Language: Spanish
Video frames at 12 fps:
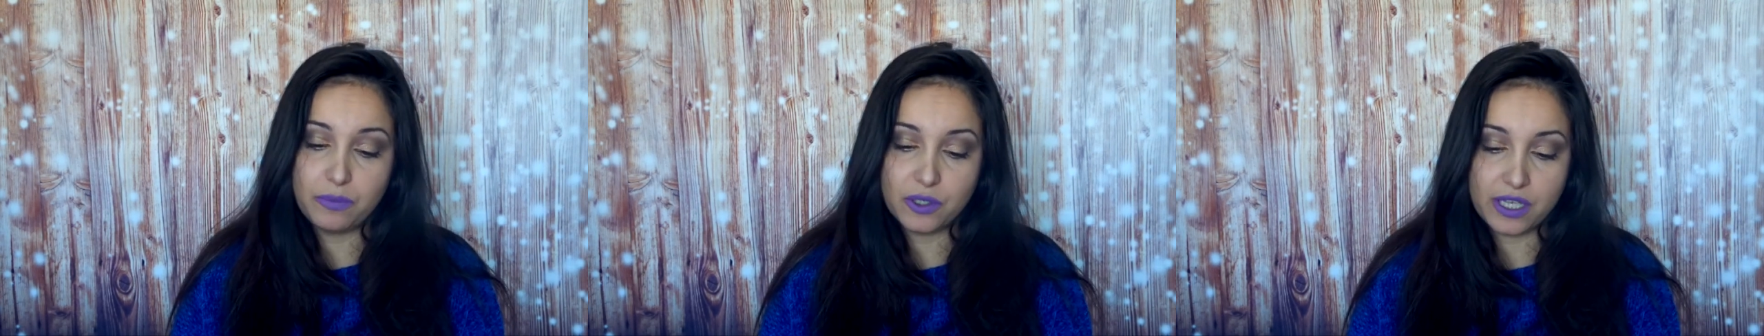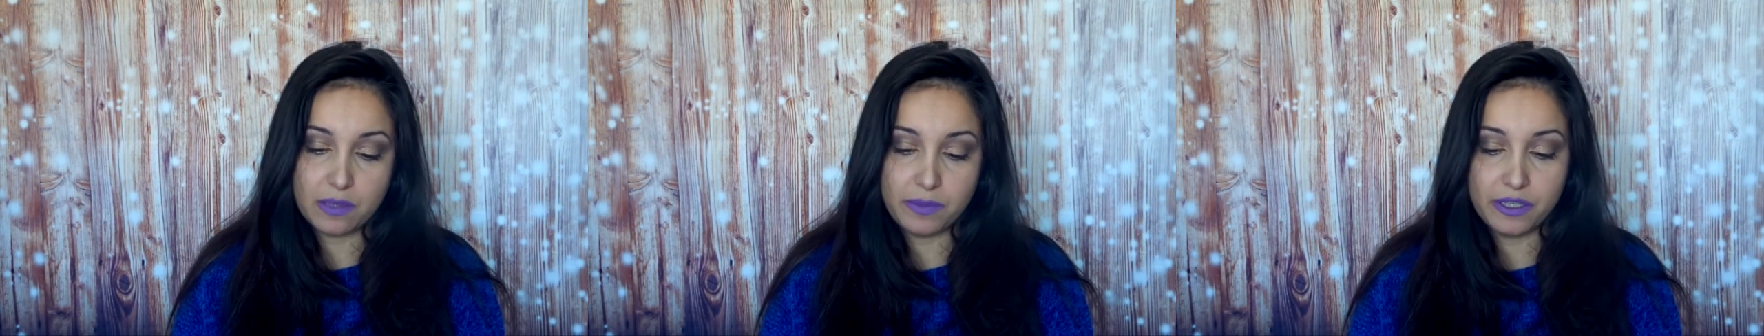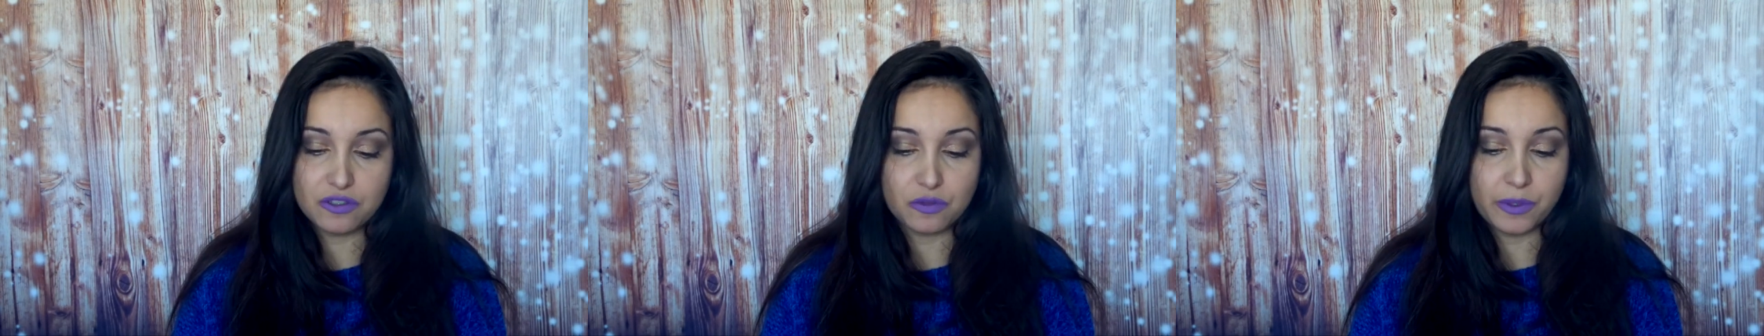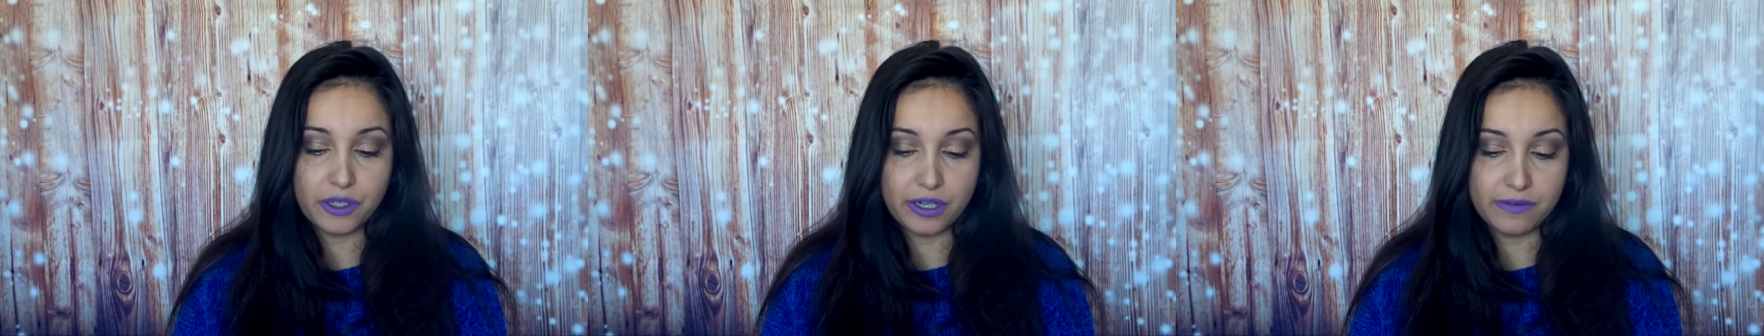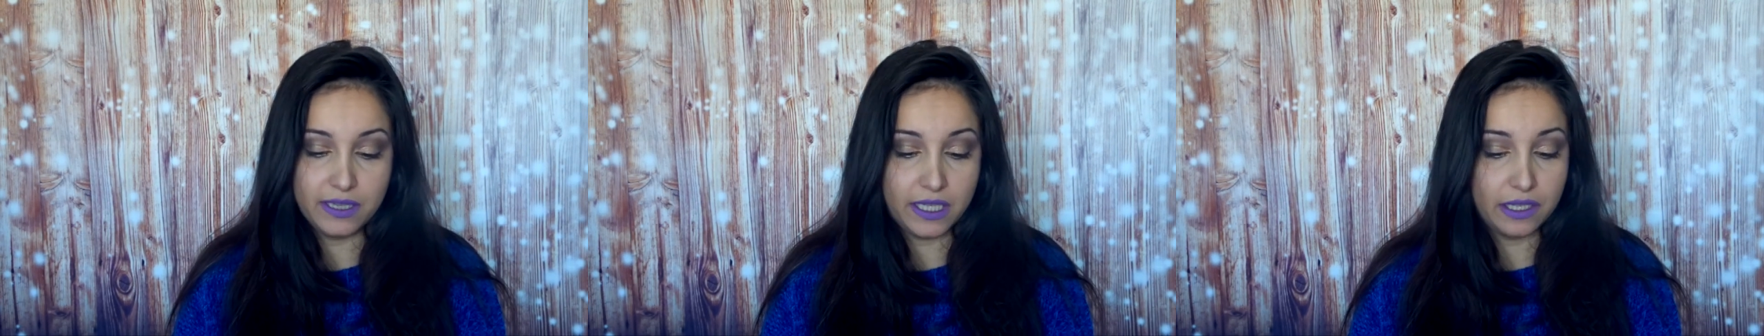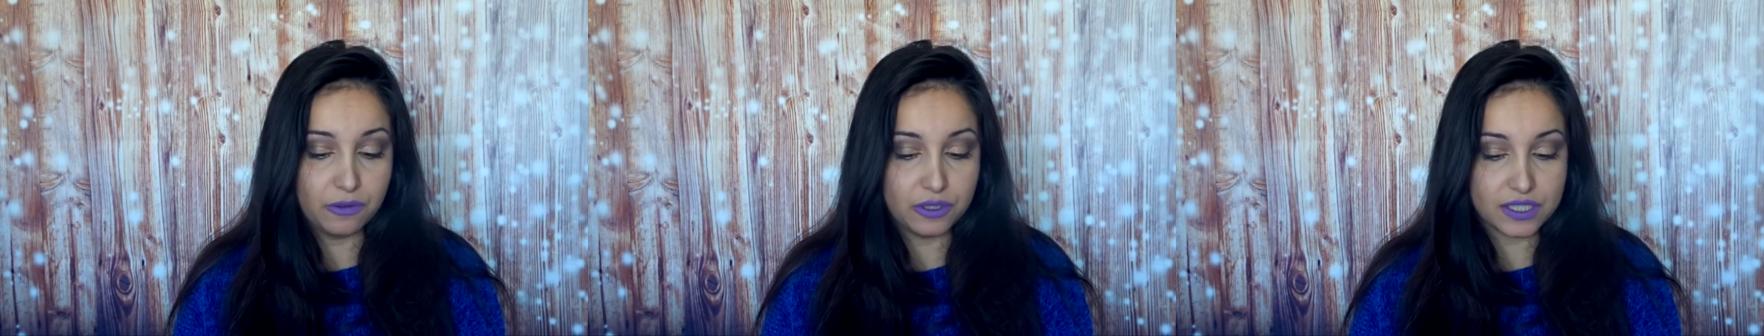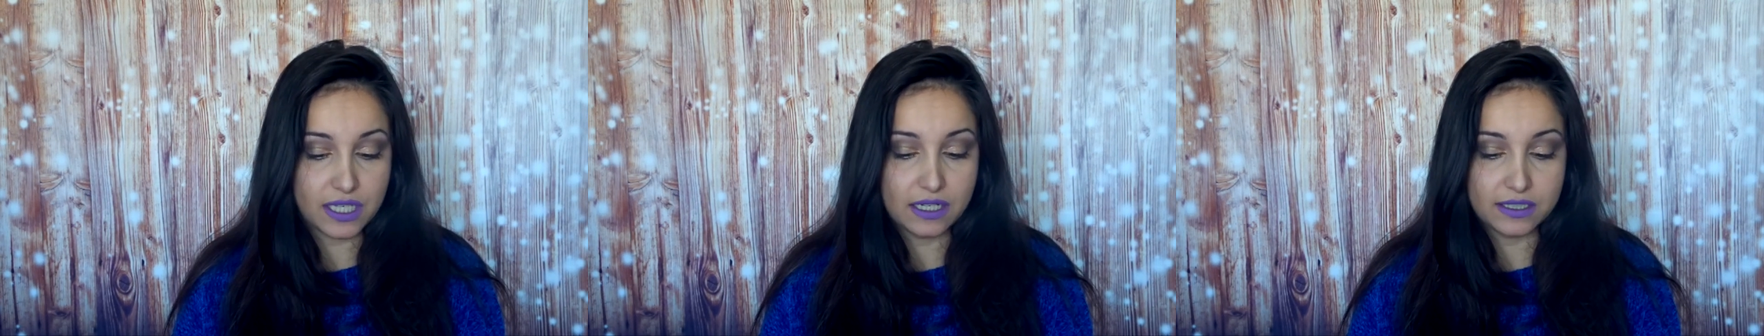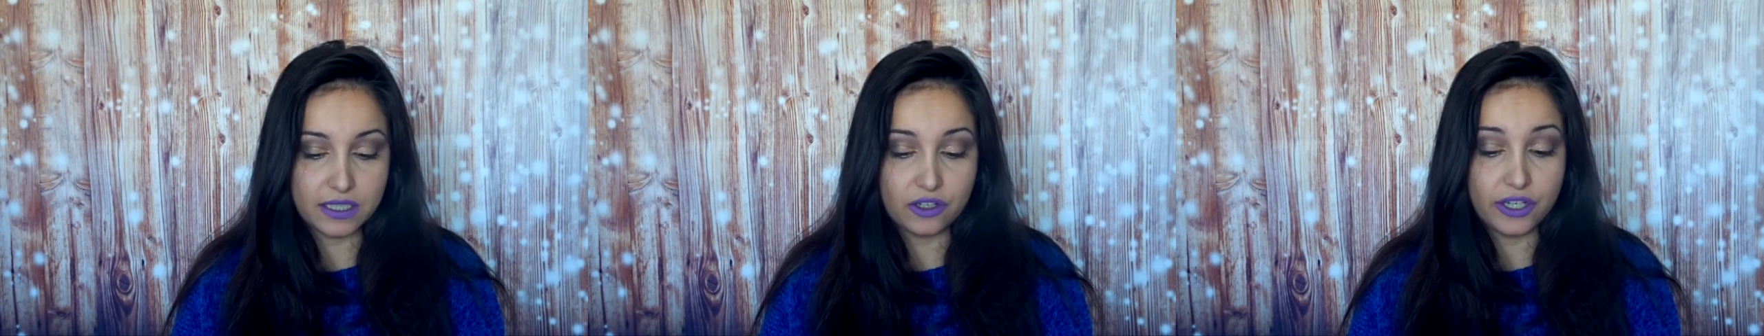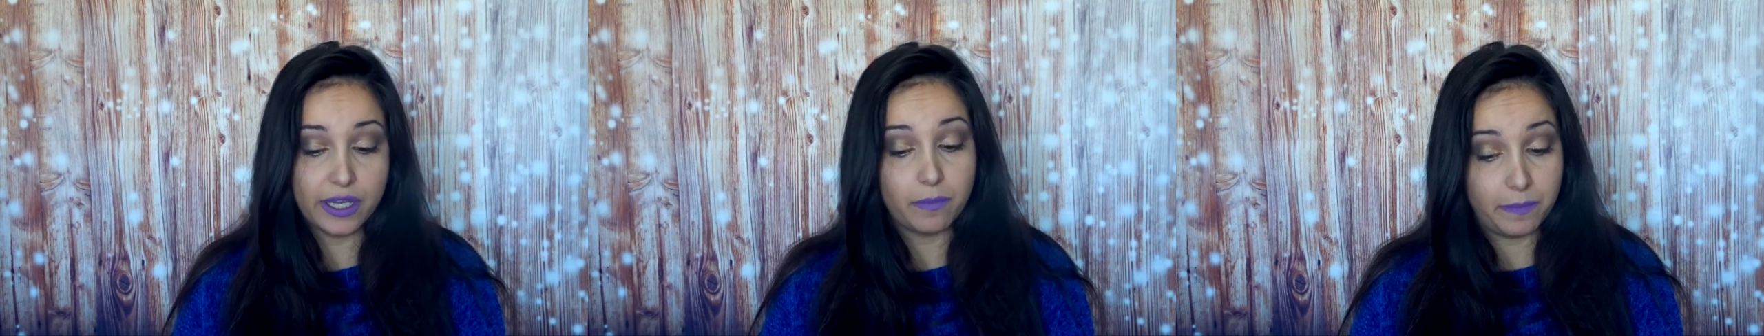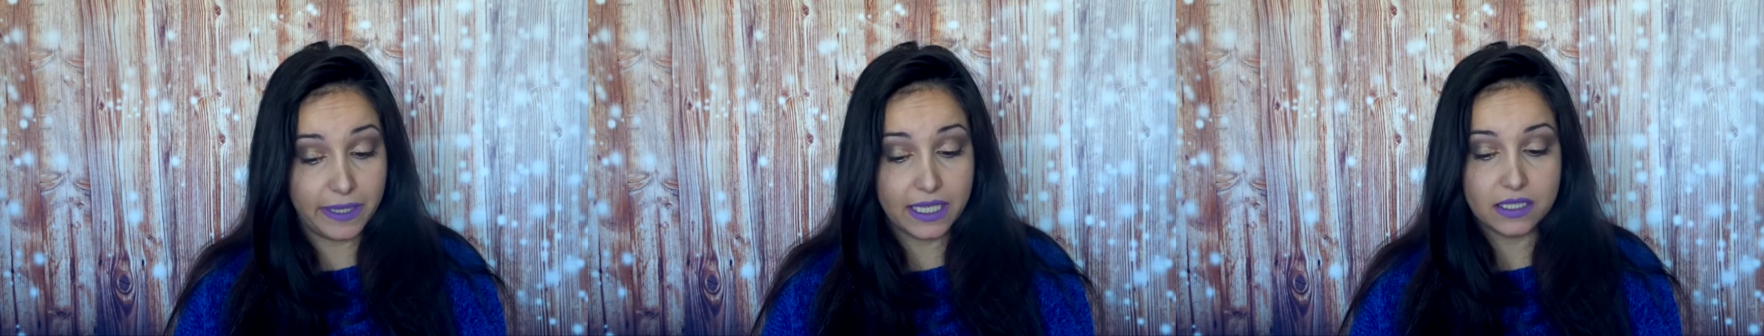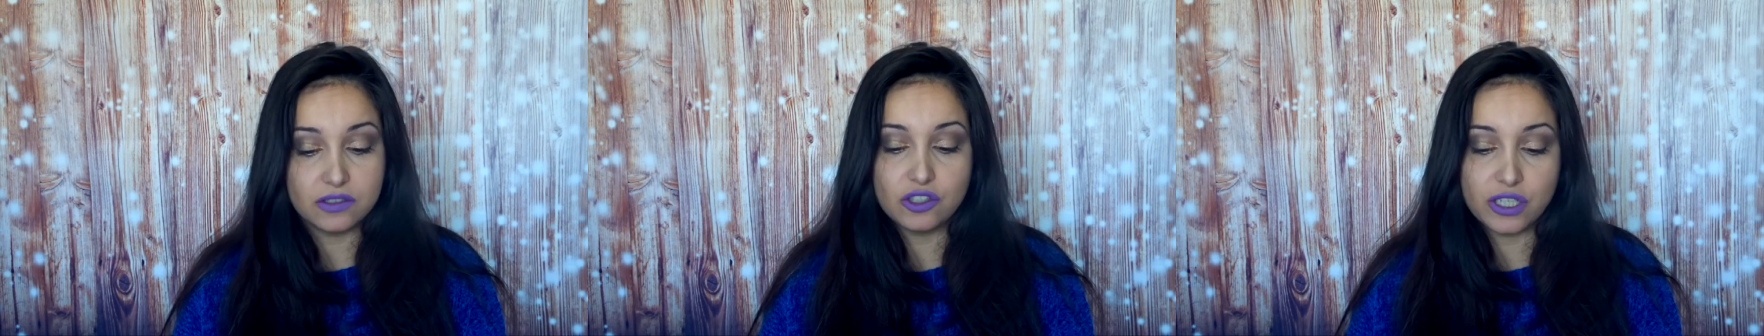por cada pedido superior a 20 euros de la categoría Pink,